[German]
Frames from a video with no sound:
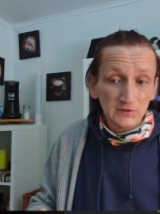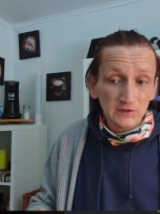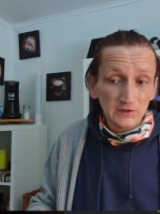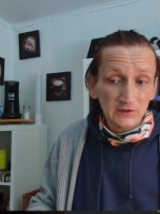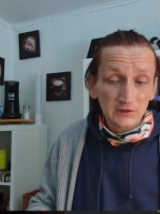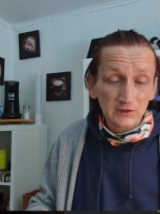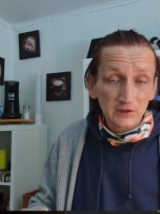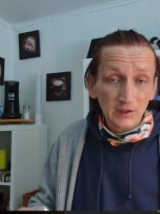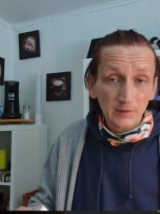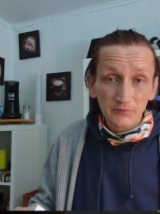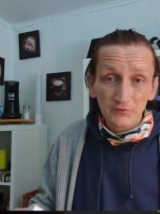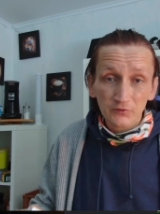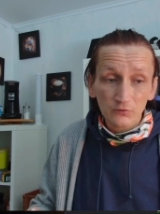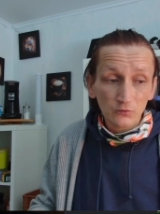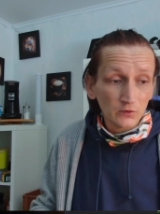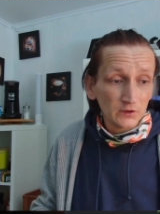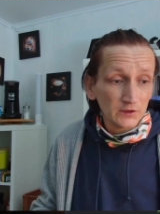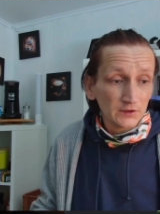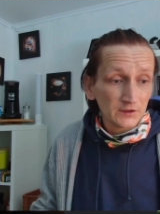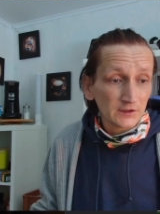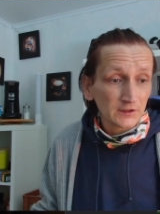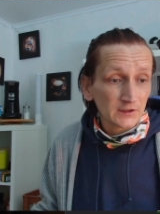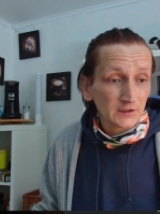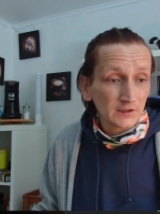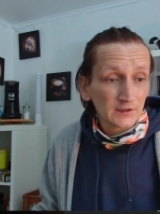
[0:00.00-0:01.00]
ich habe es nur
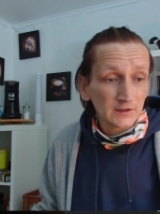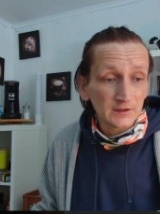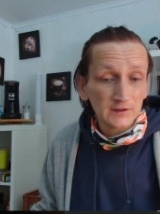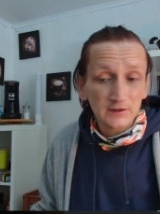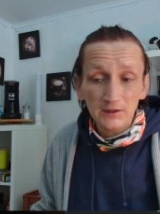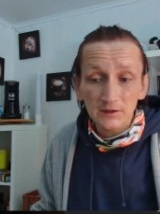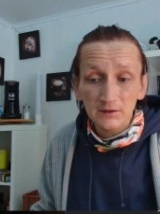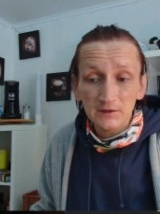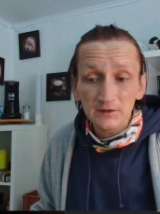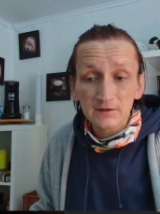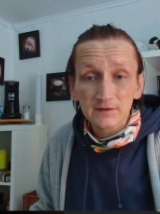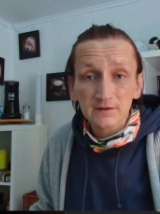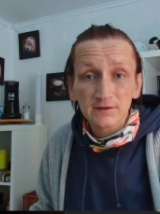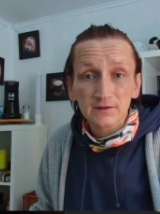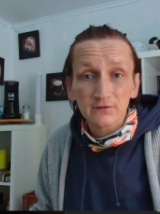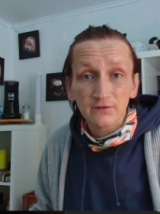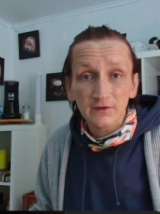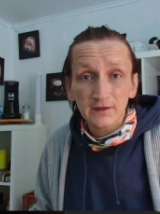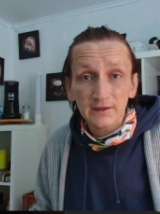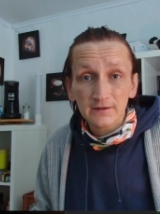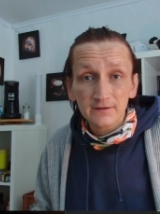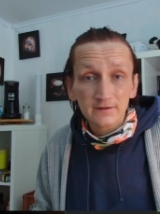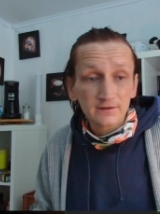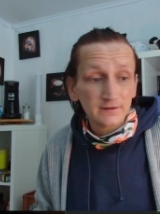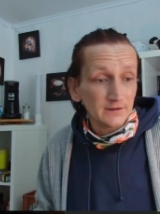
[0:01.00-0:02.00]
hingekriegt, in denen ich
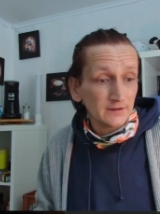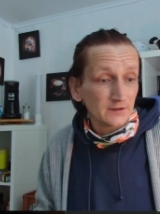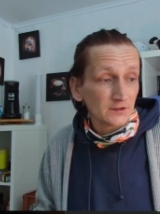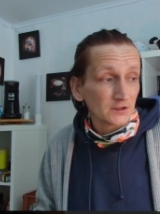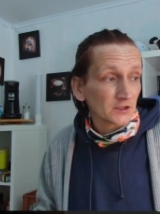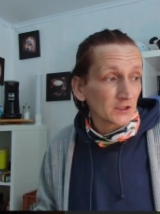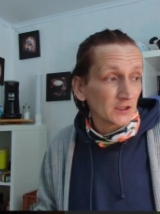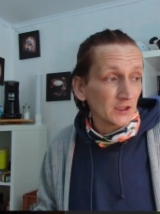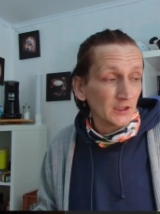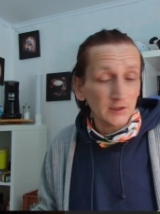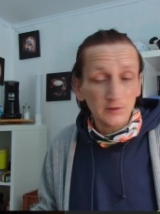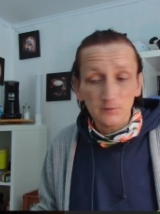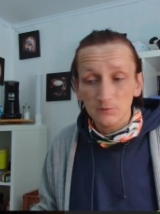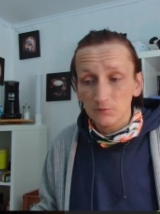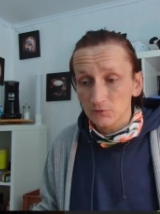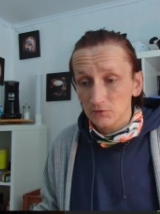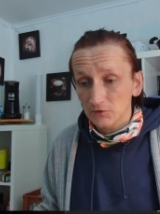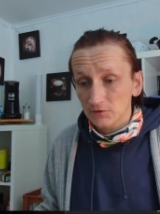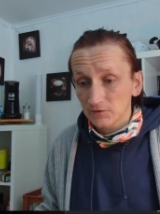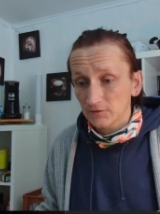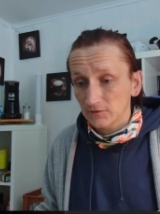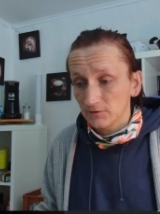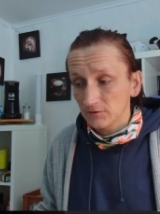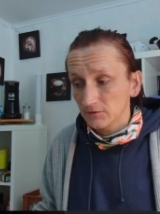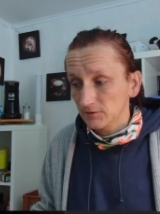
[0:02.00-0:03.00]
zwei Szenen schreiben
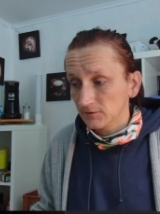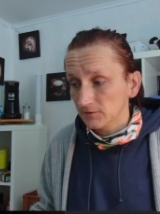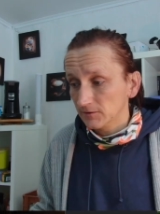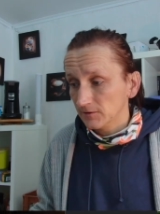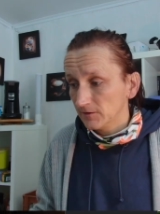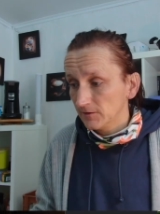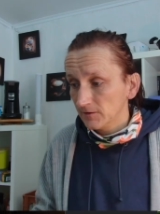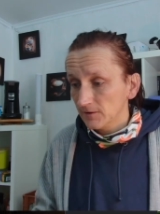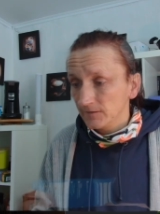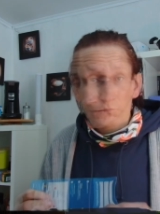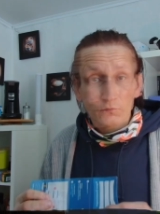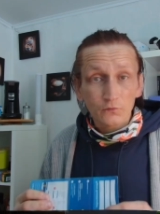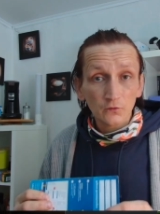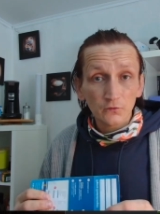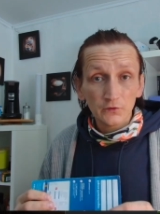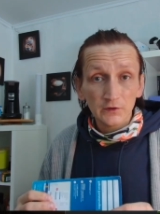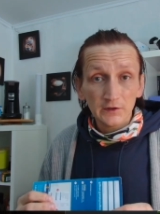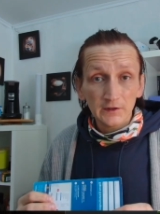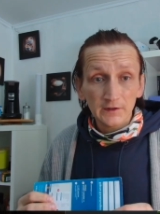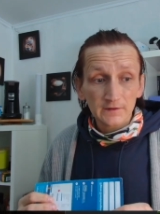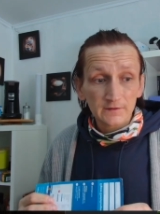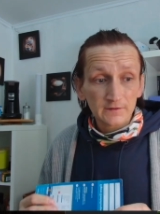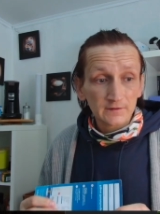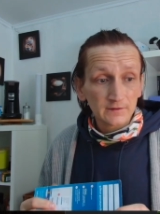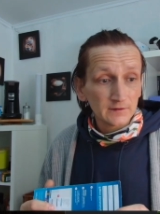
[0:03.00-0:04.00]
musste. So
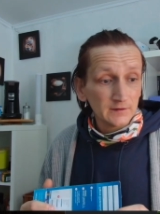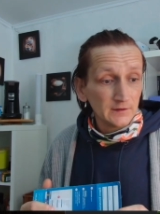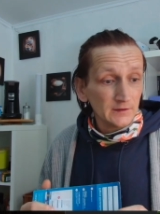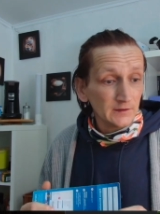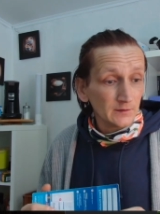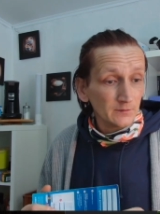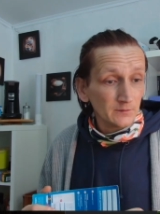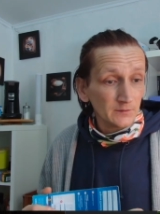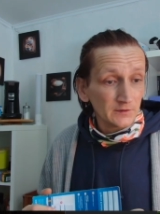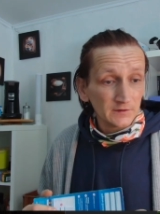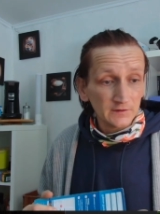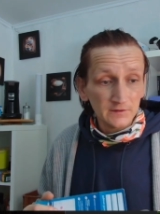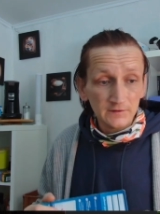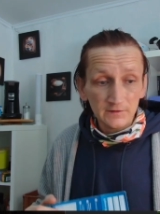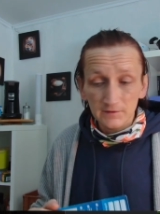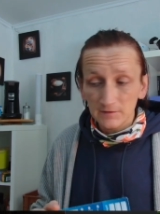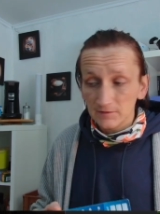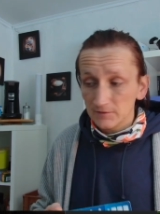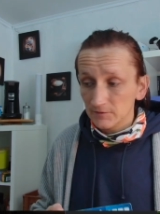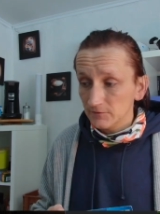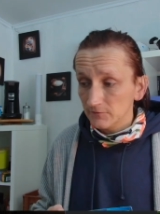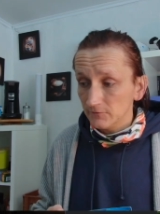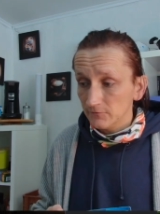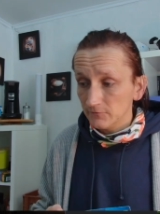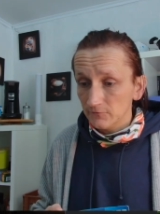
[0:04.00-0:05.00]
viel jetzt hier mit
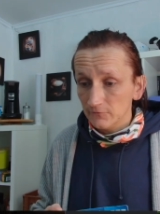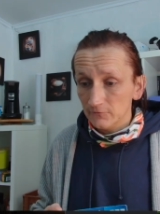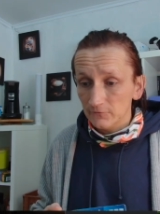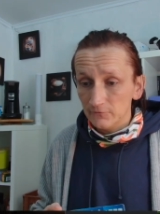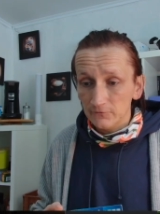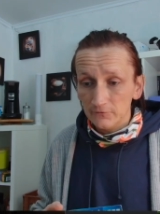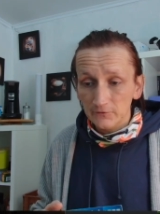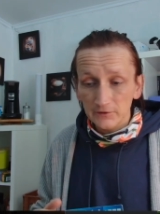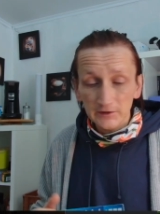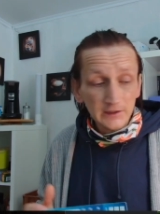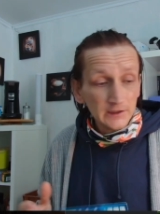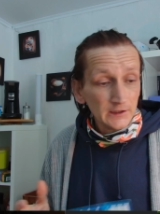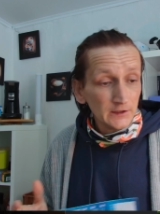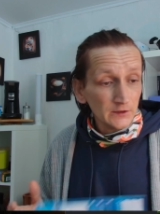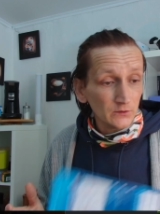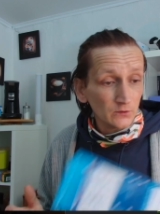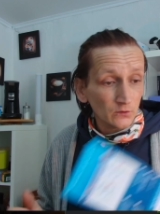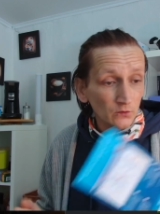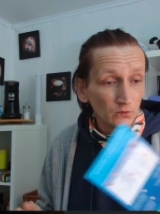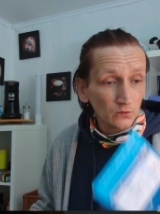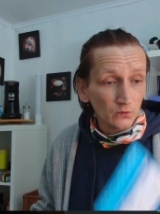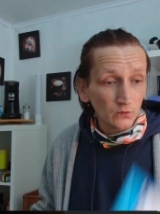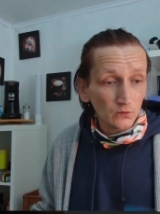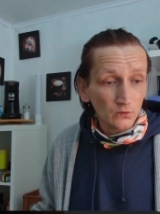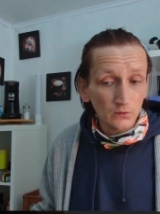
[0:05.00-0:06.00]
diesem
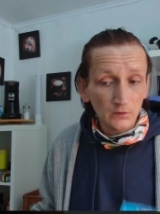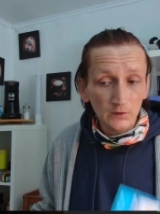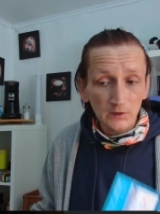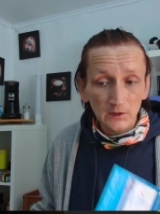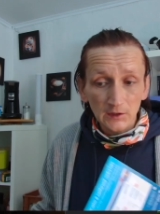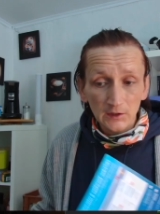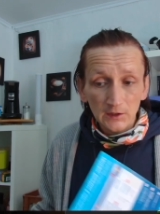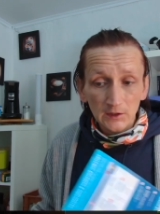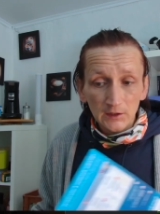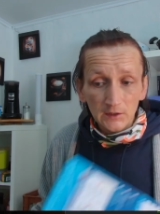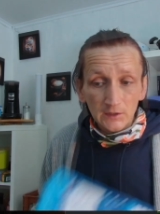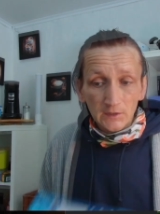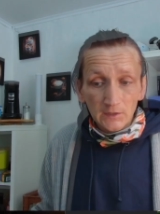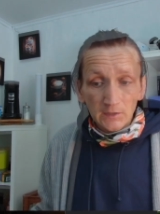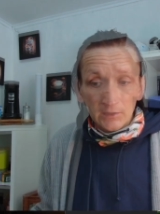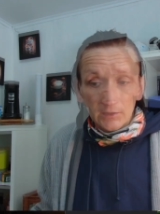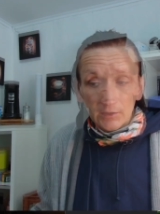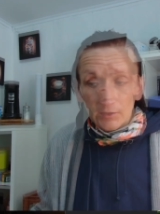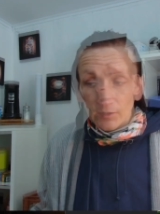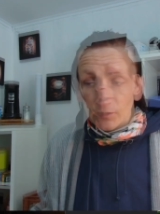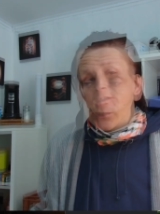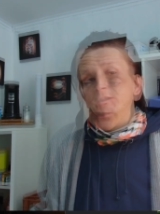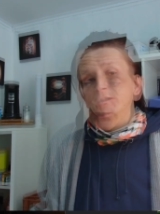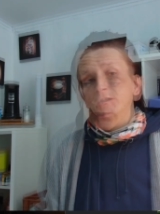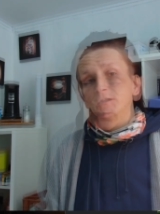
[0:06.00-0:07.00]
Video.
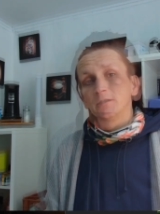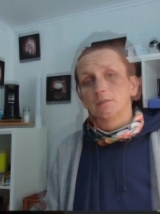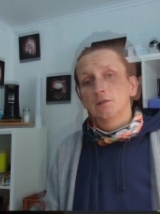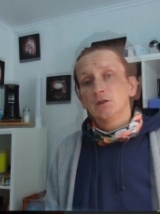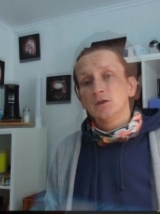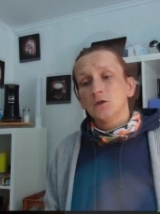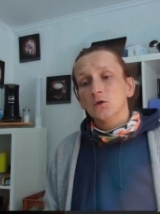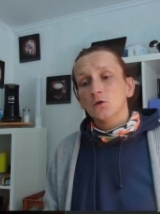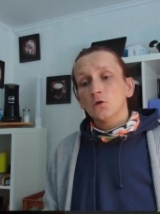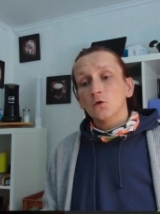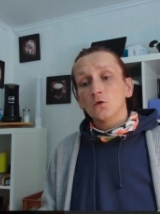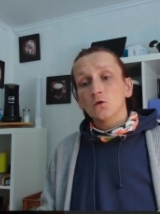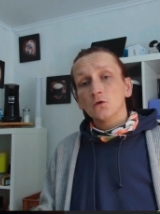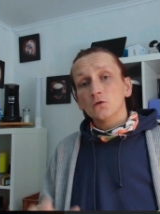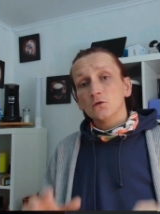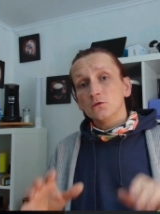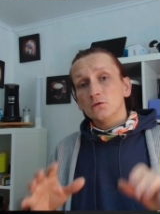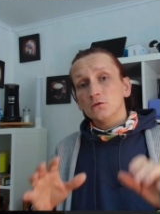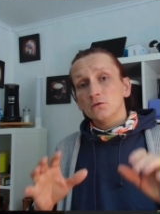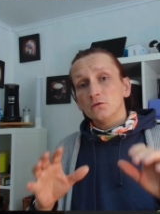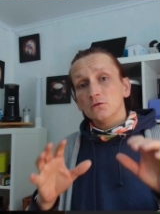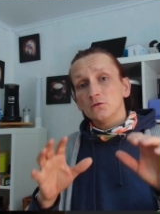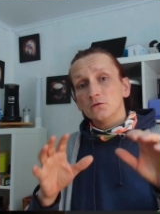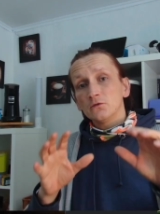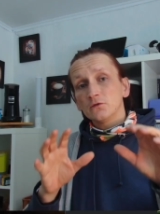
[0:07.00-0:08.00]

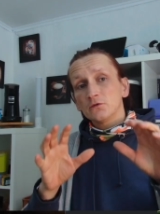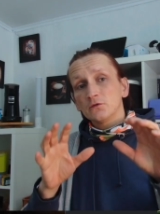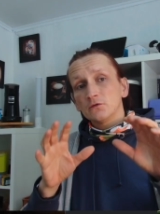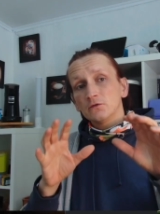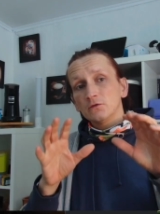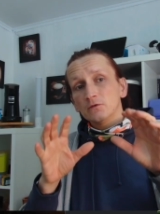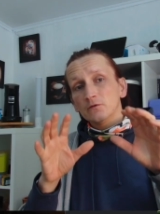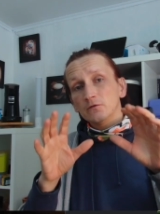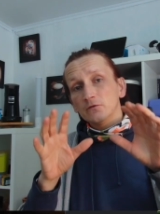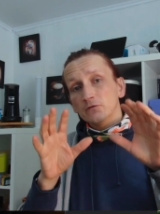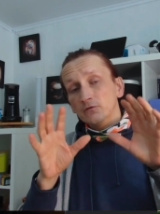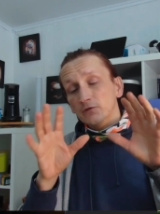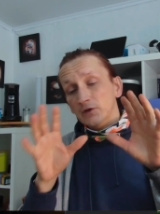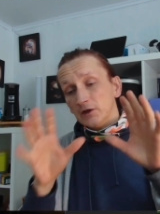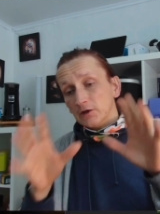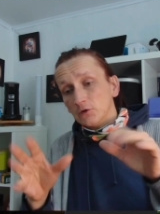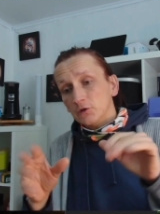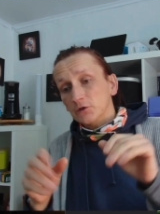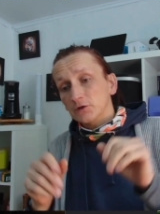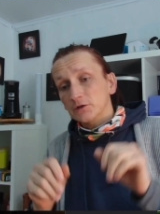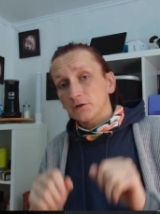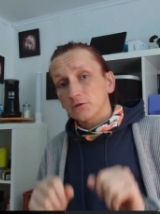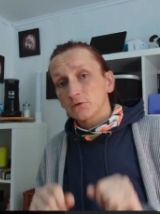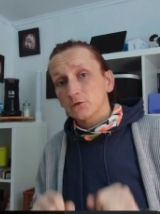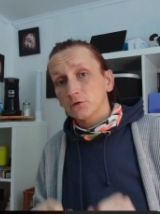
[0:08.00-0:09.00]
Und wenn
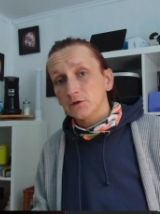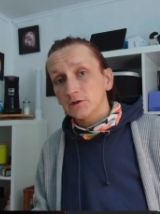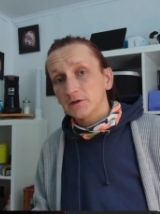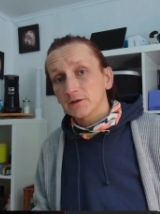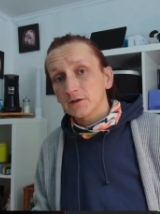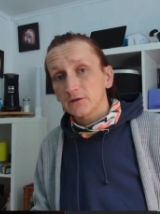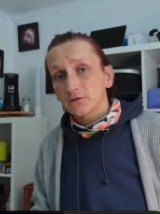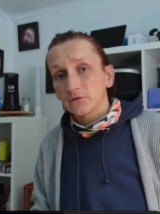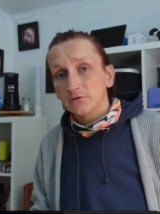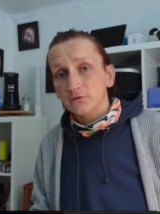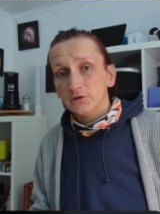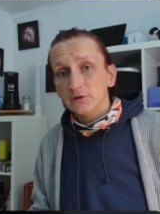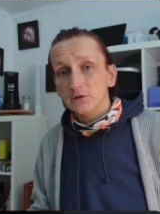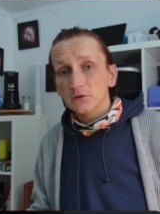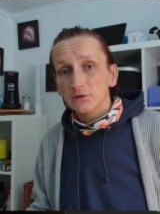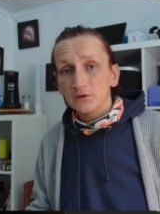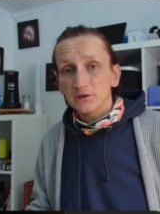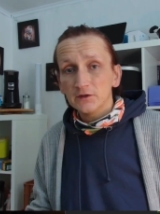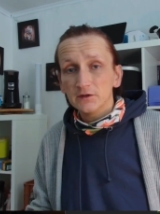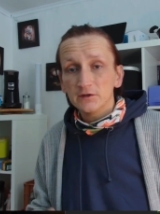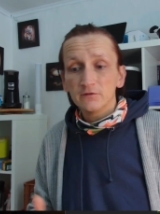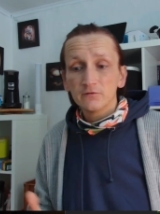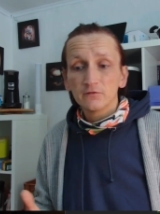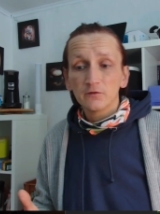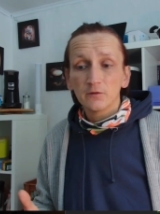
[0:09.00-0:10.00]
euch natürlich das Video
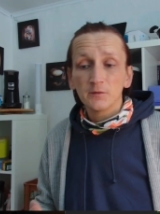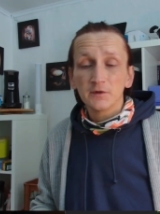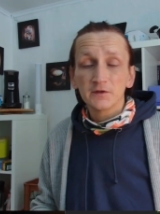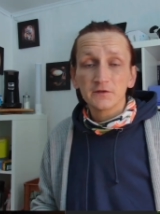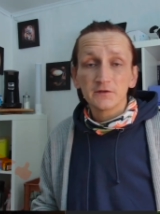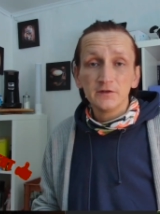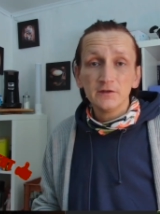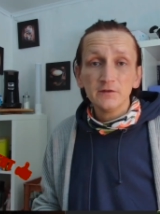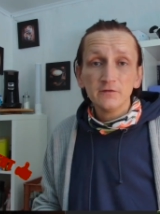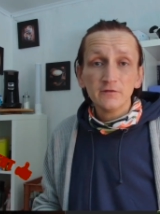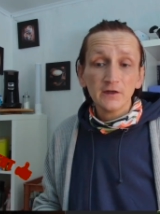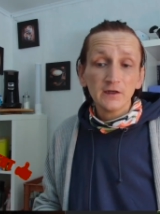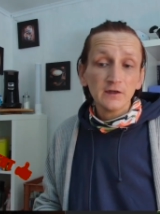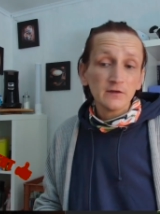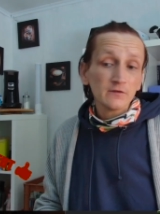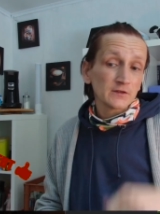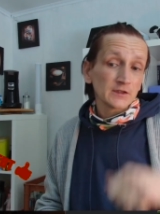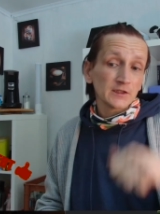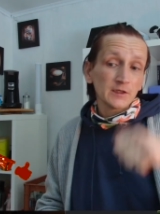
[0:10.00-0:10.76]
hier informativ war,